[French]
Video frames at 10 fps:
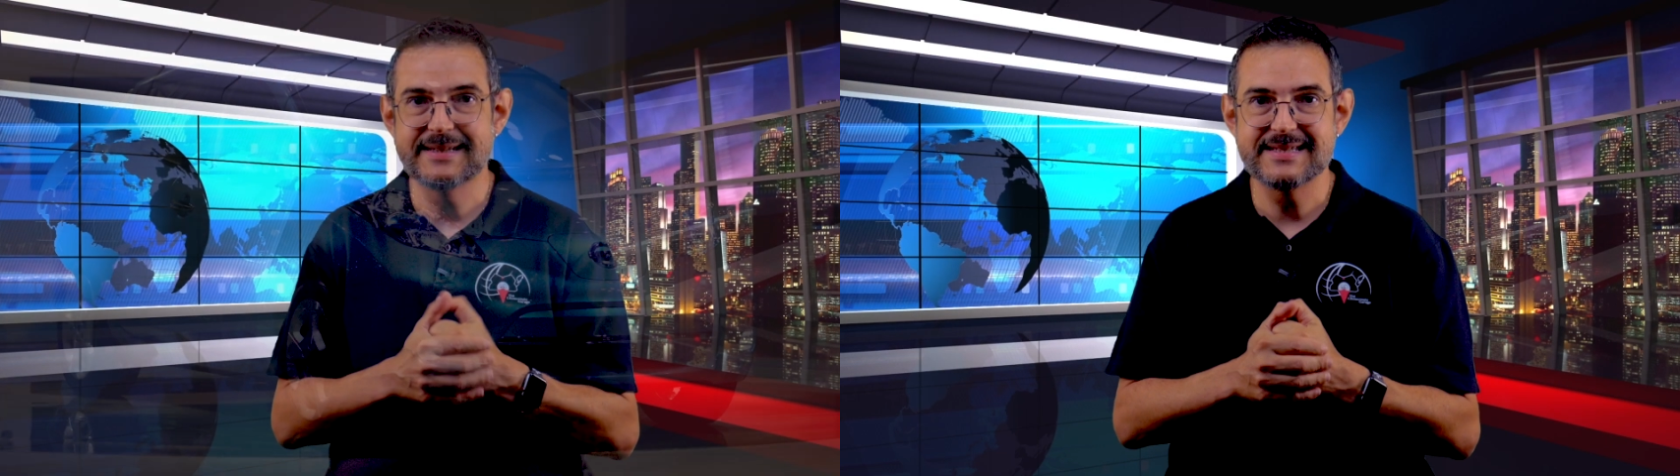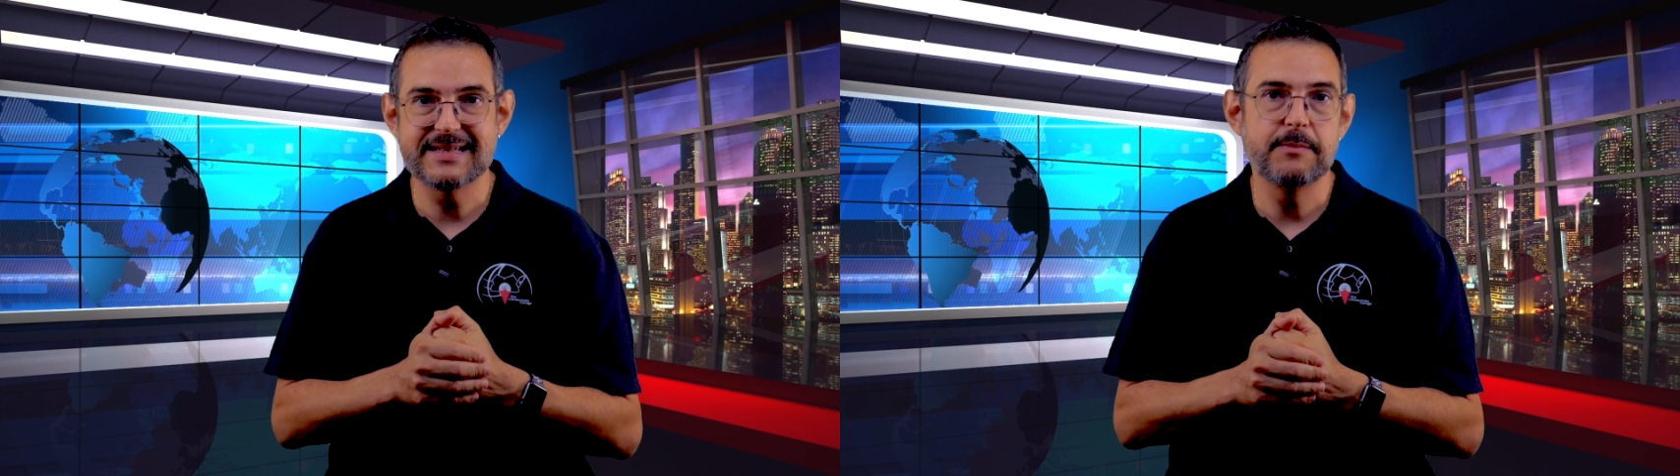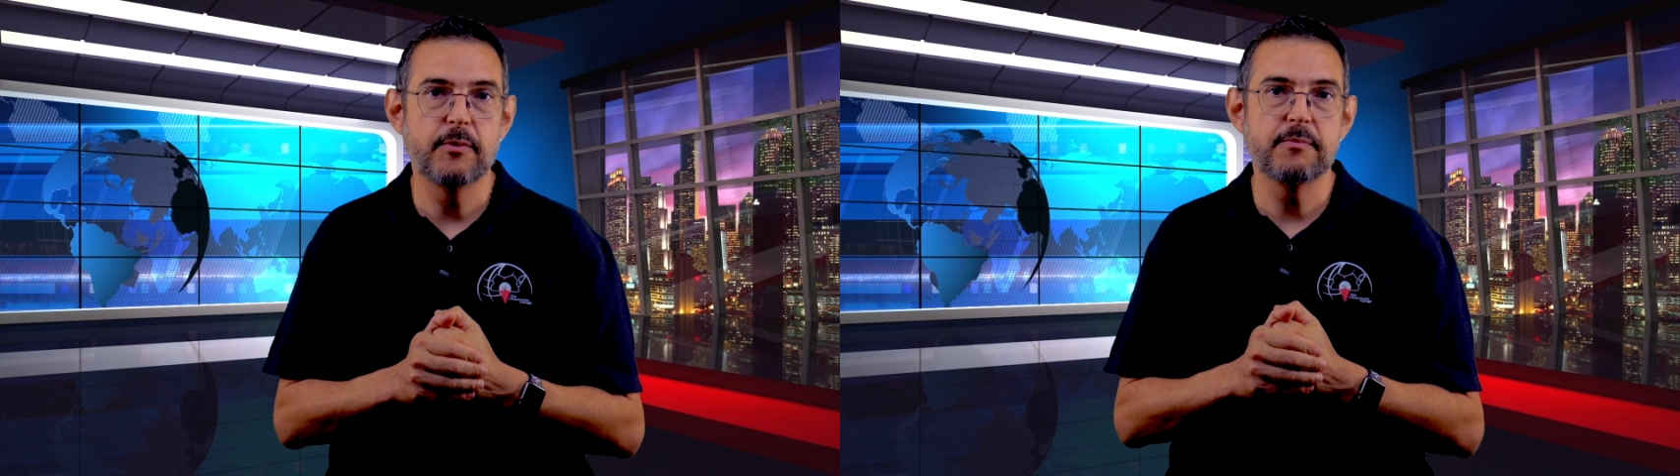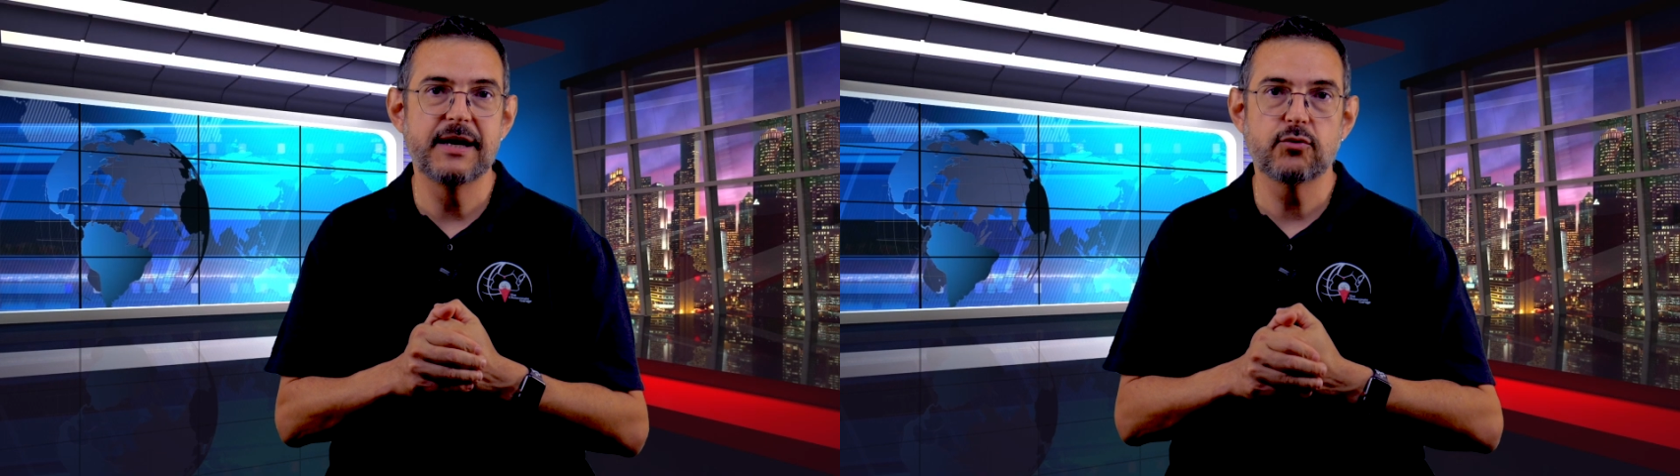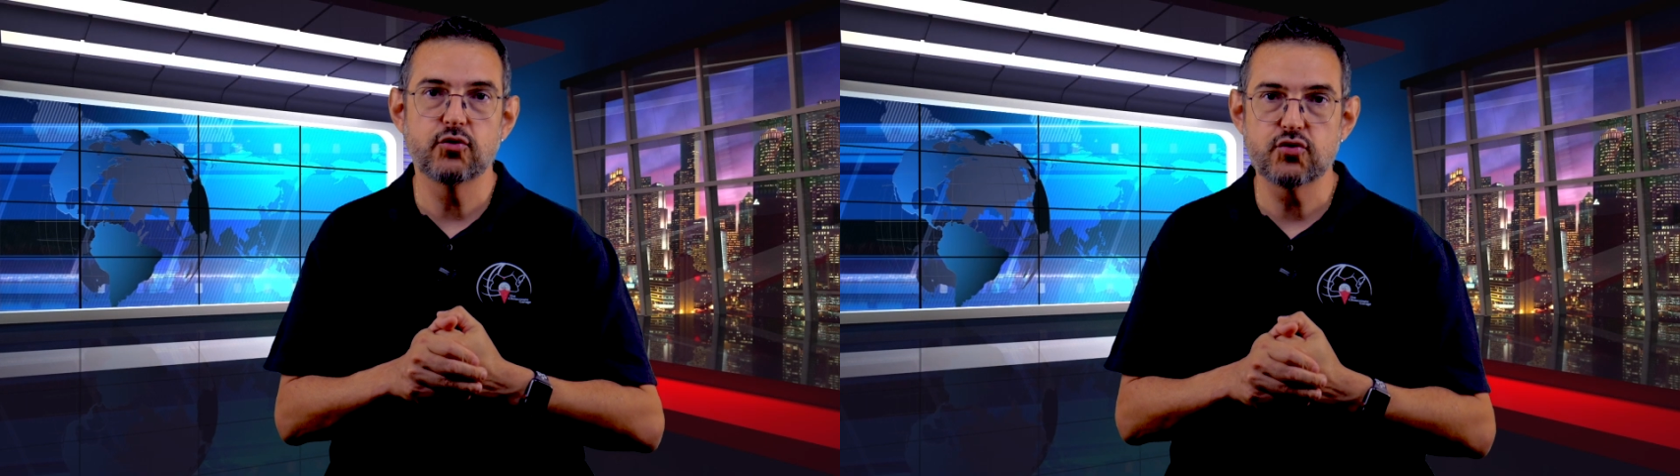extrêmement
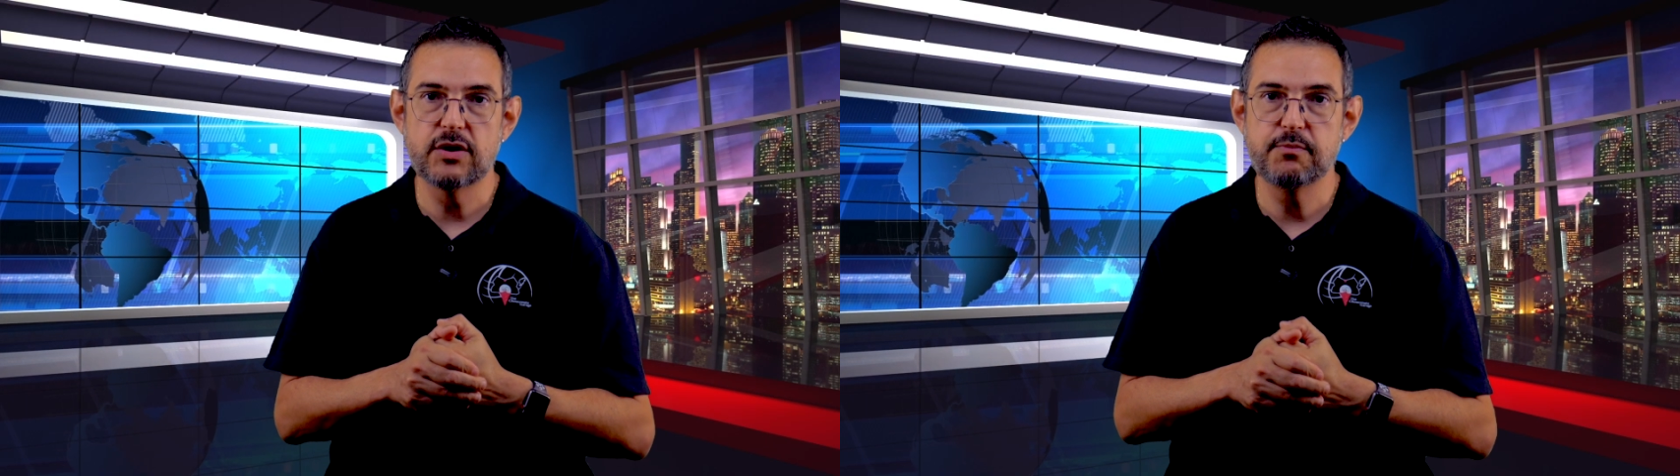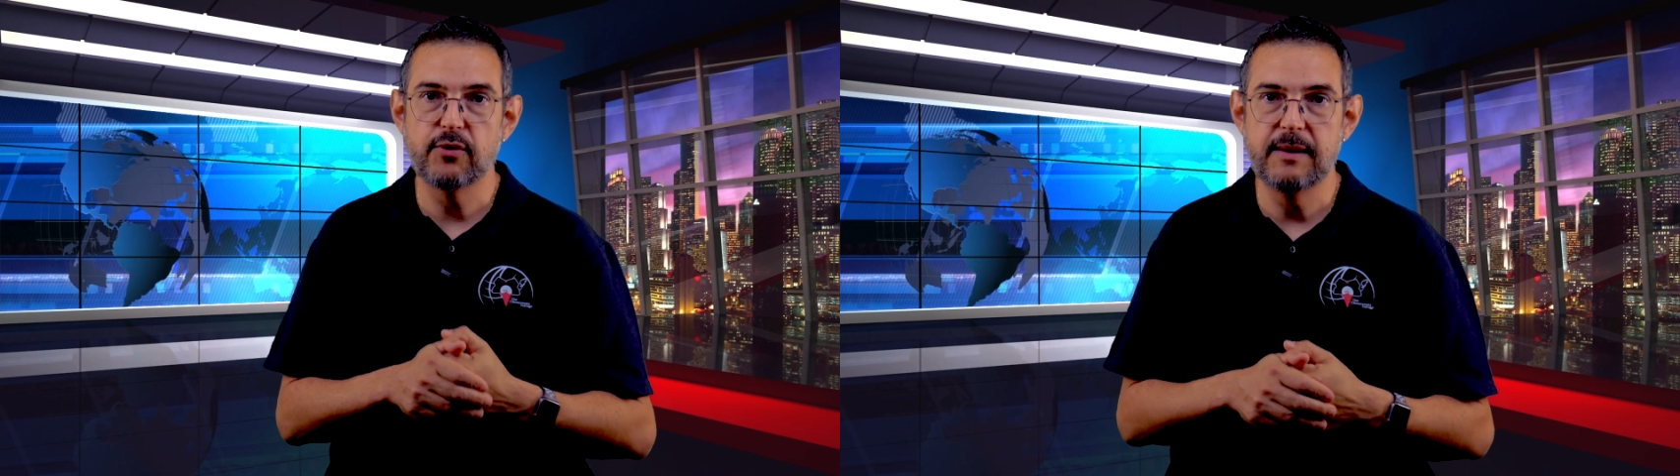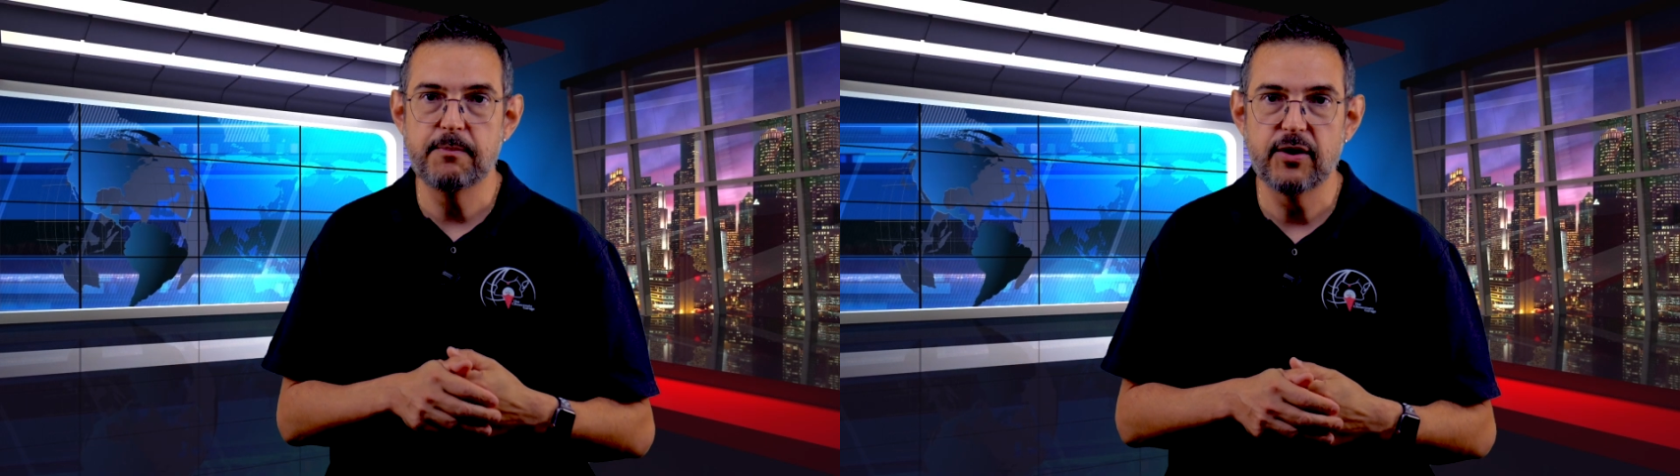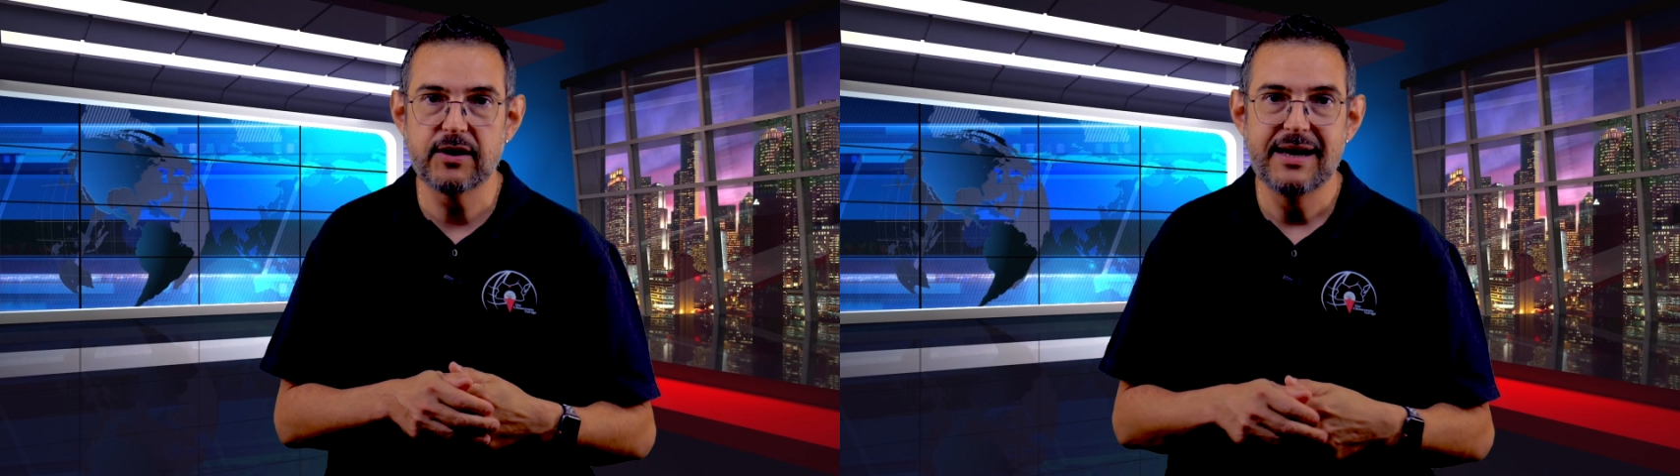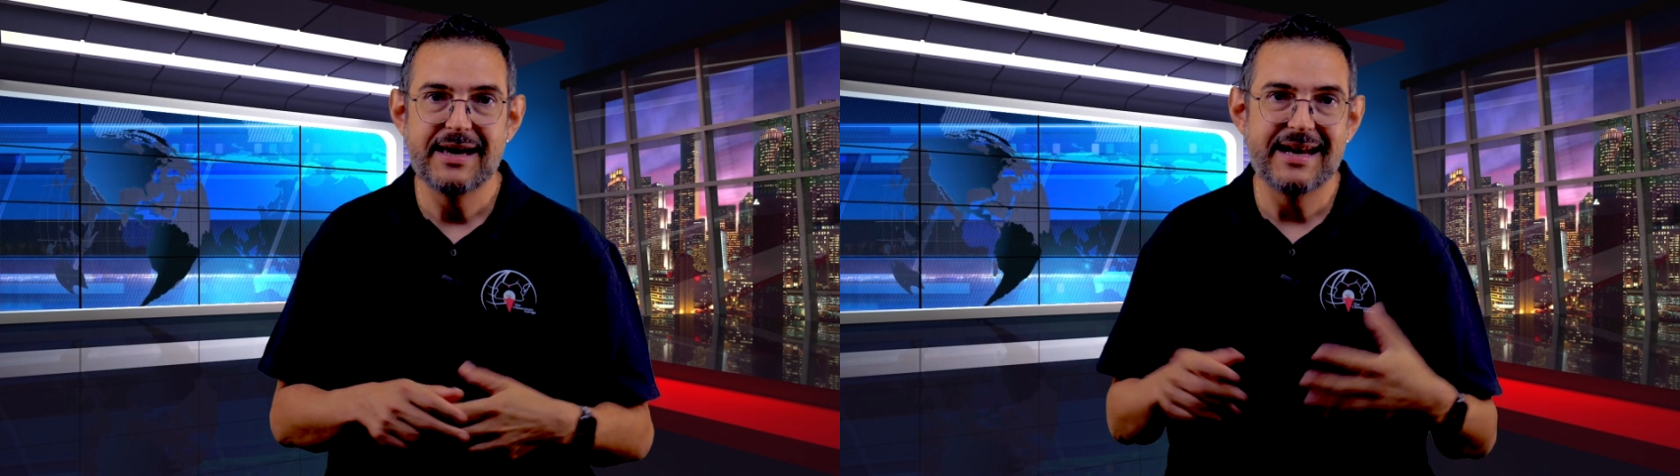bien construite pour l'époque,